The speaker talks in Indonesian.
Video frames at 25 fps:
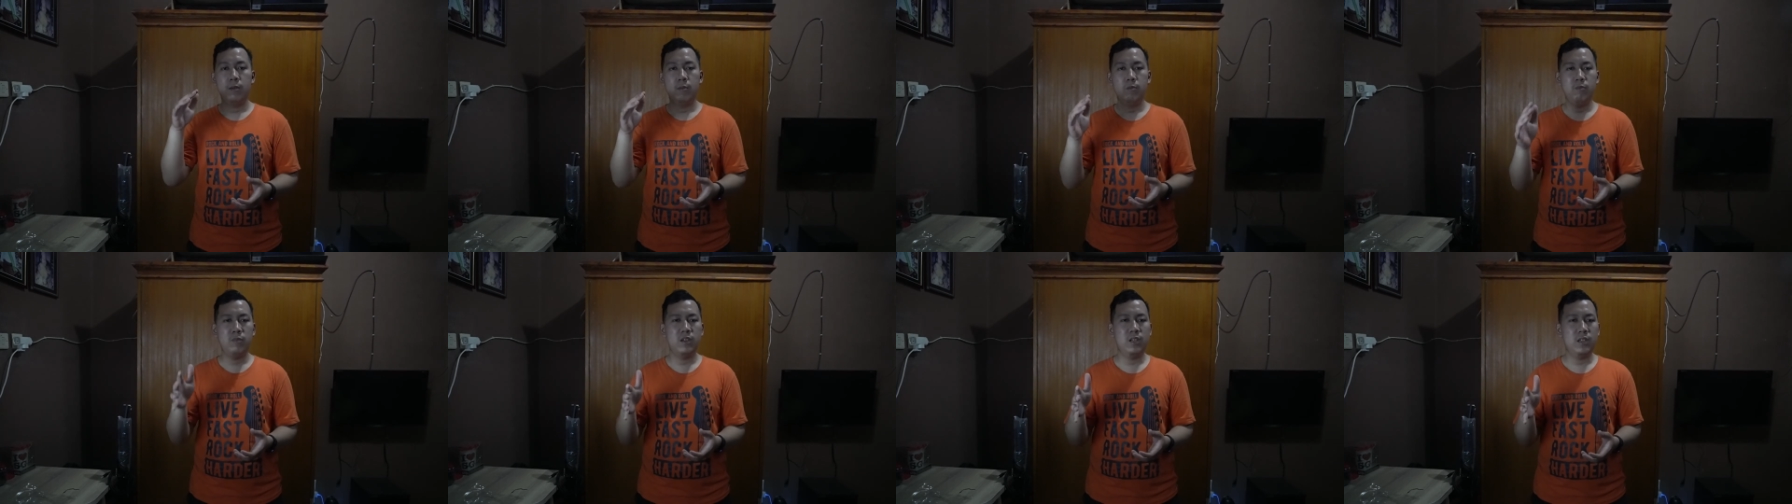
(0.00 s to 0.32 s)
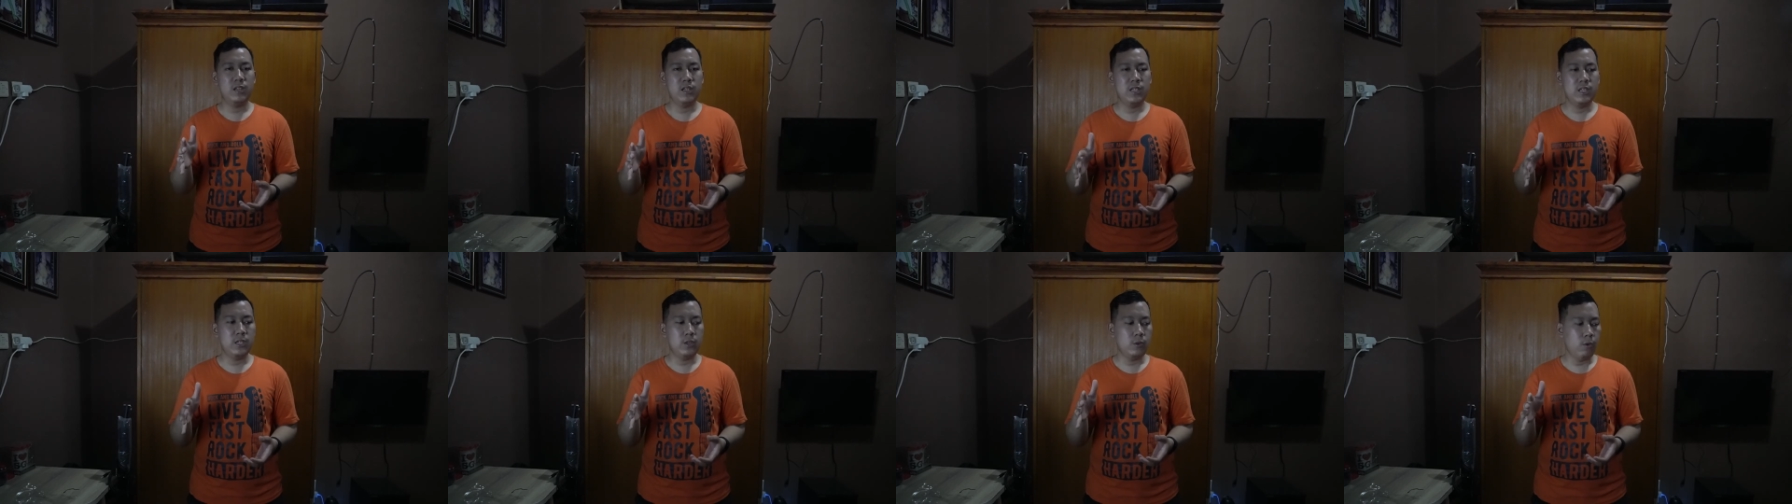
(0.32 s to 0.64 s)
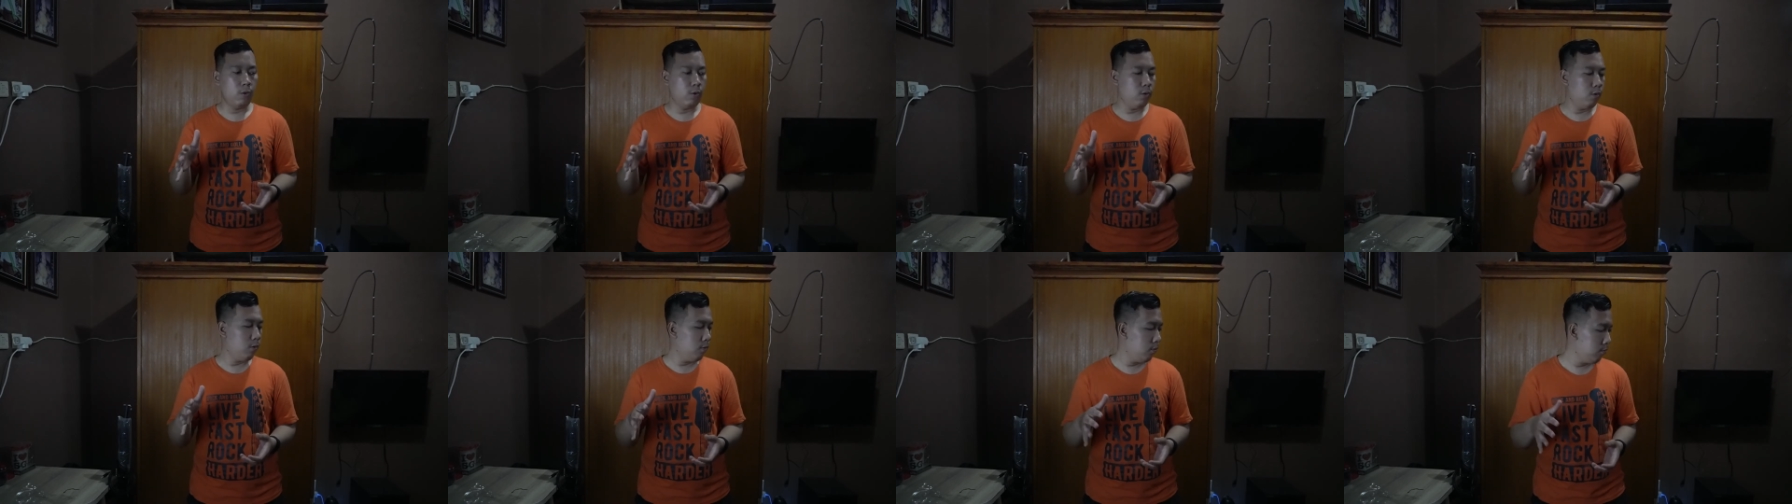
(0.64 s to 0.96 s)

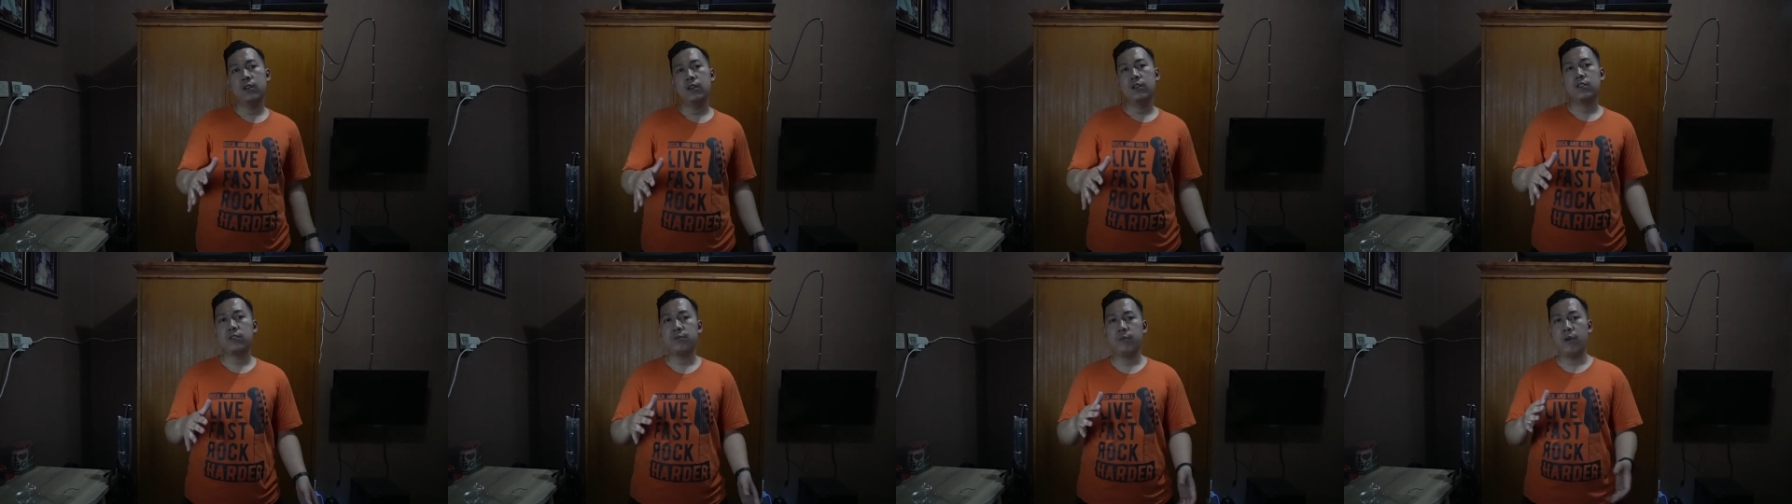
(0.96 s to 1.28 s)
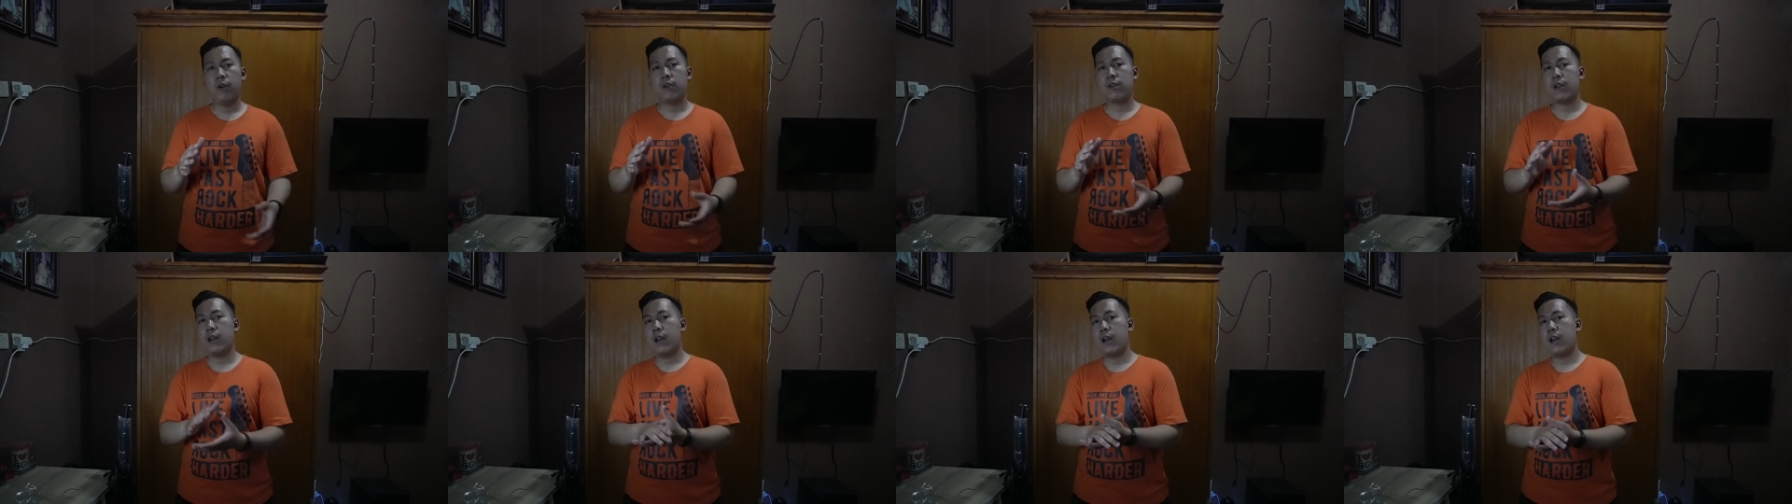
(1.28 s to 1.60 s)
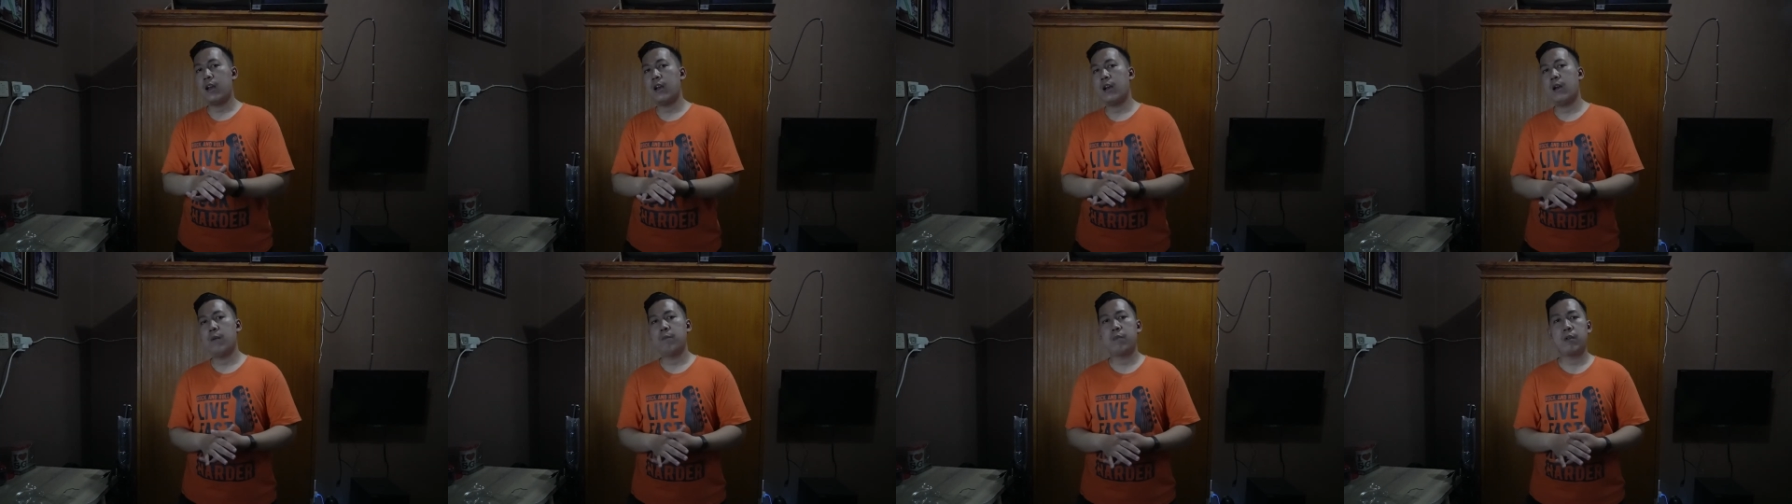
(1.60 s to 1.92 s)
Nidio
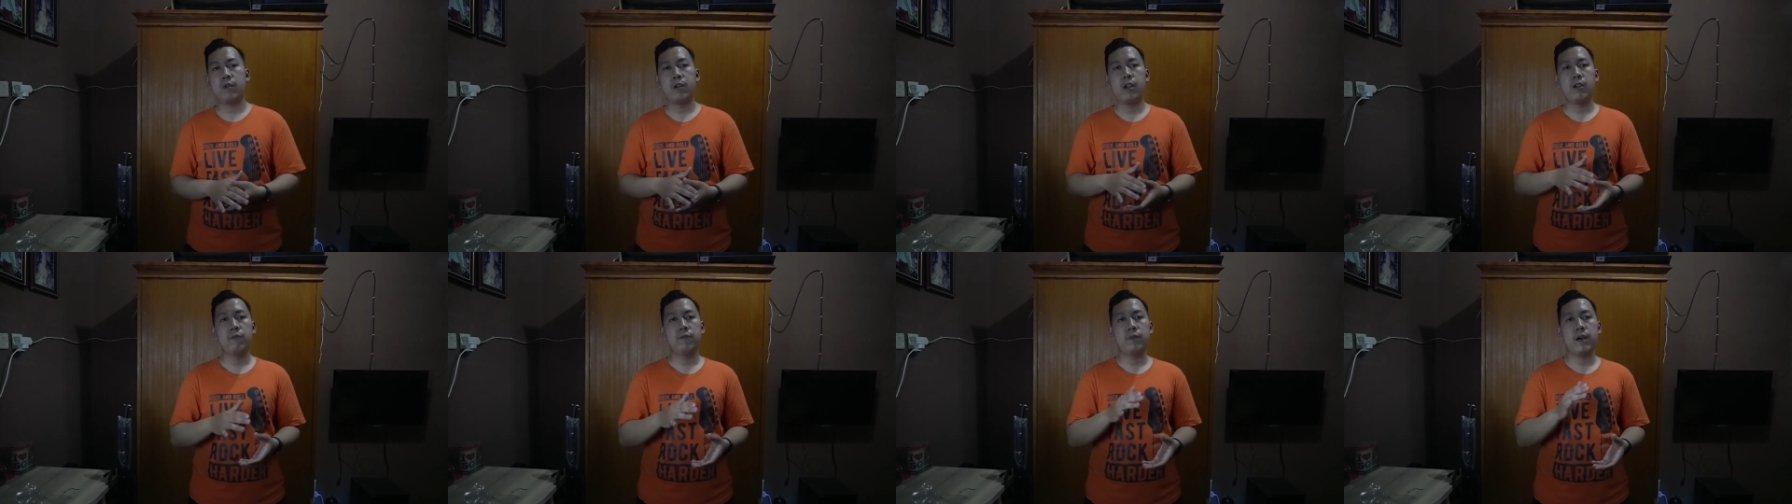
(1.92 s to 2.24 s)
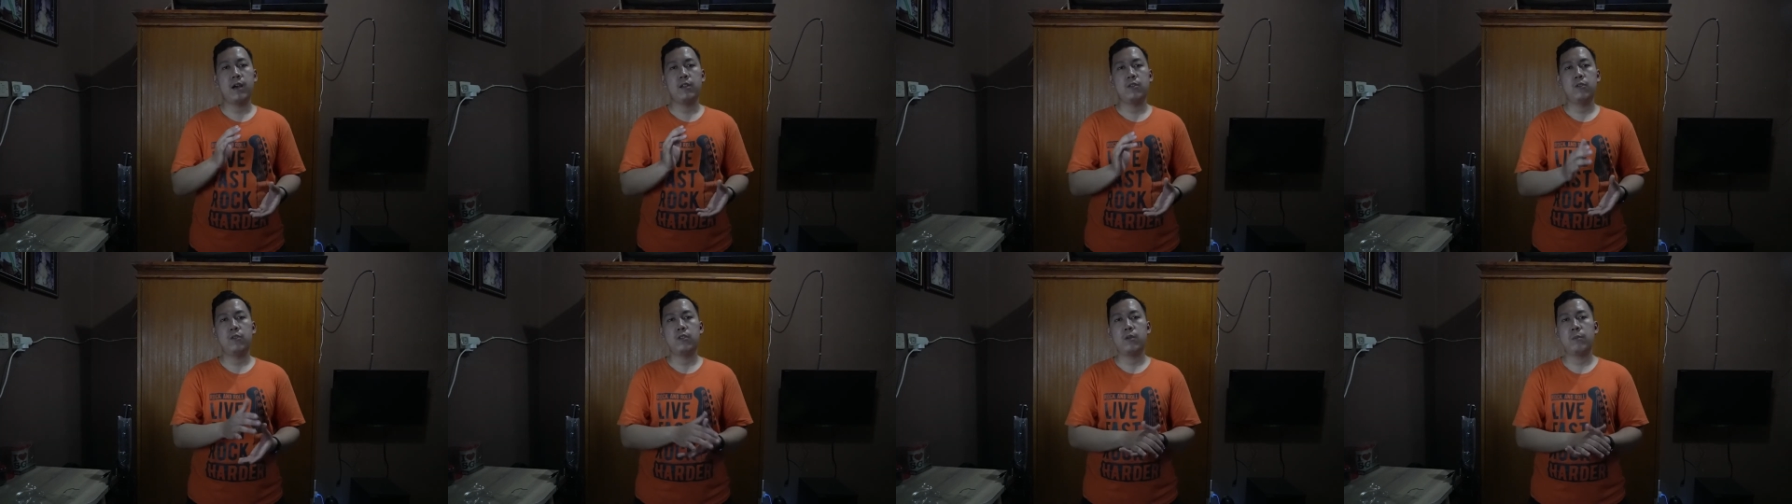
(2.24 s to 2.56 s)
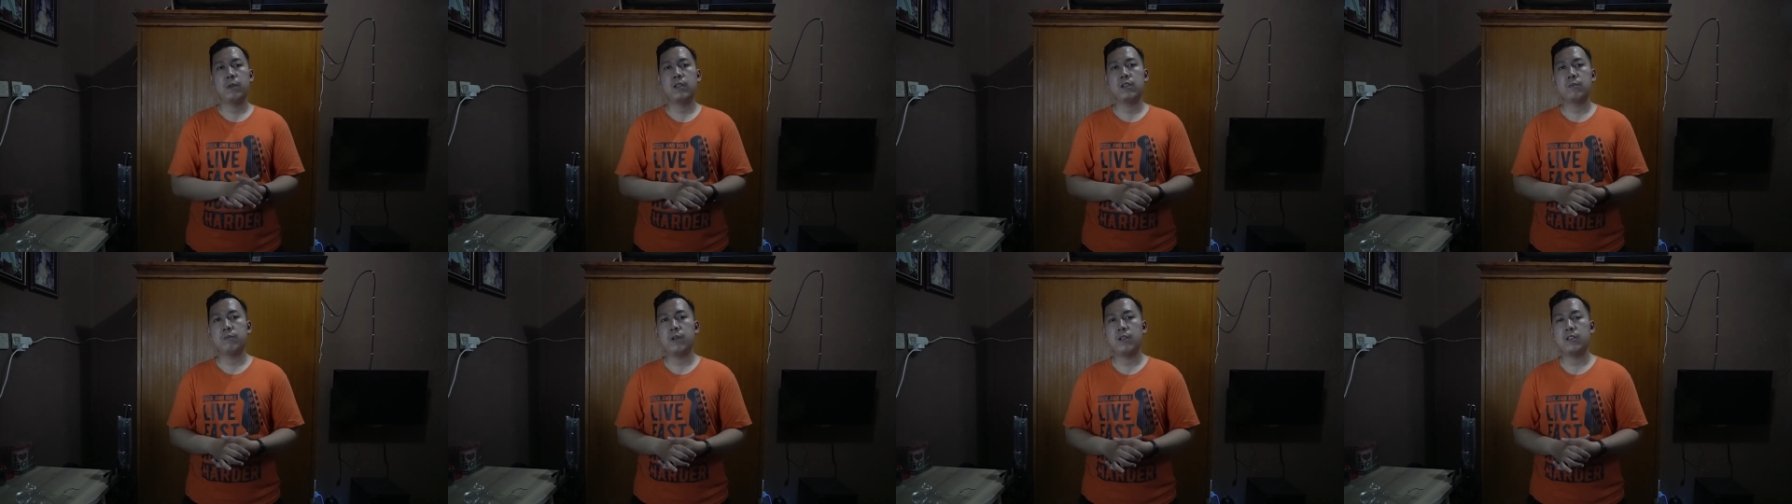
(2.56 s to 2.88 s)
semoga bermanfaat untuk
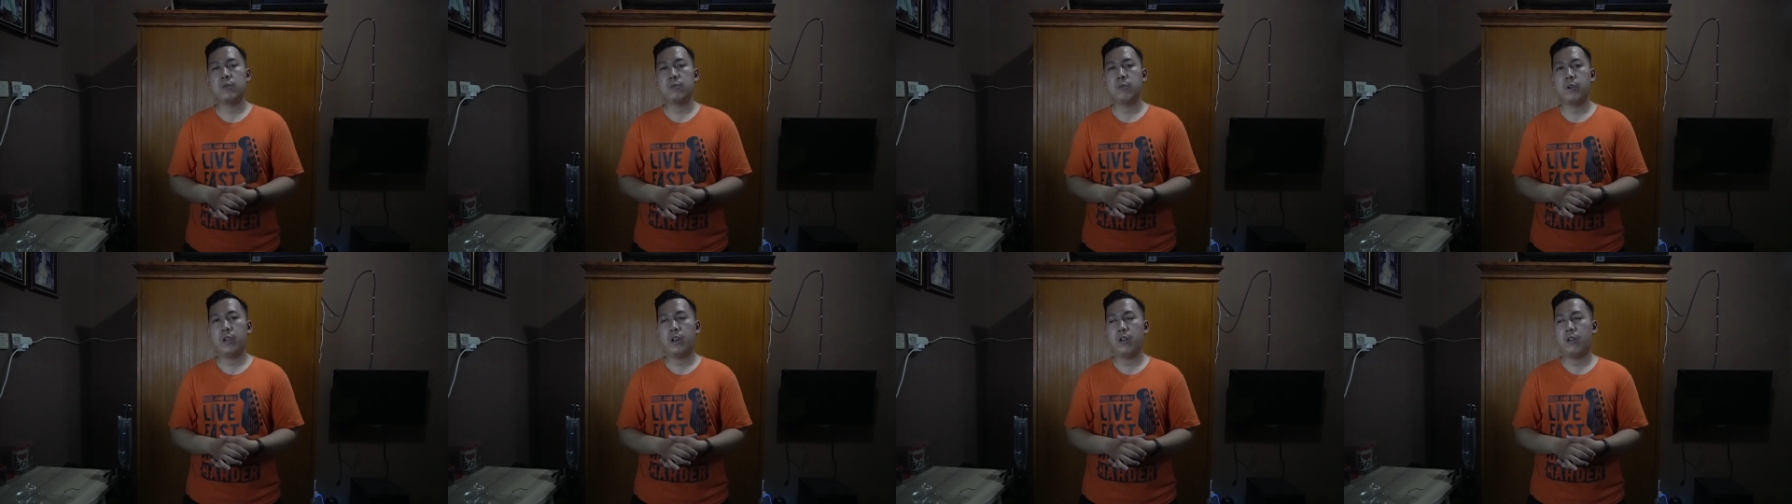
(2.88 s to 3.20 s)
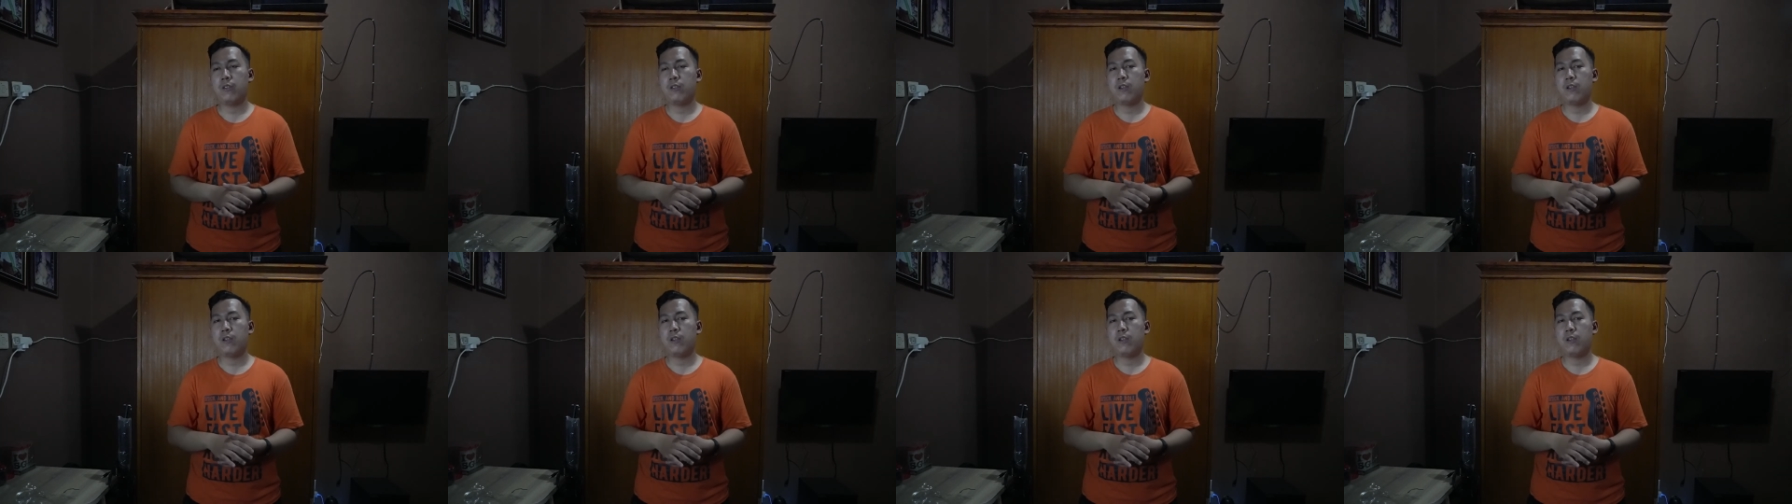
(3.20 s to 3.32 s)
teman-teman semua yang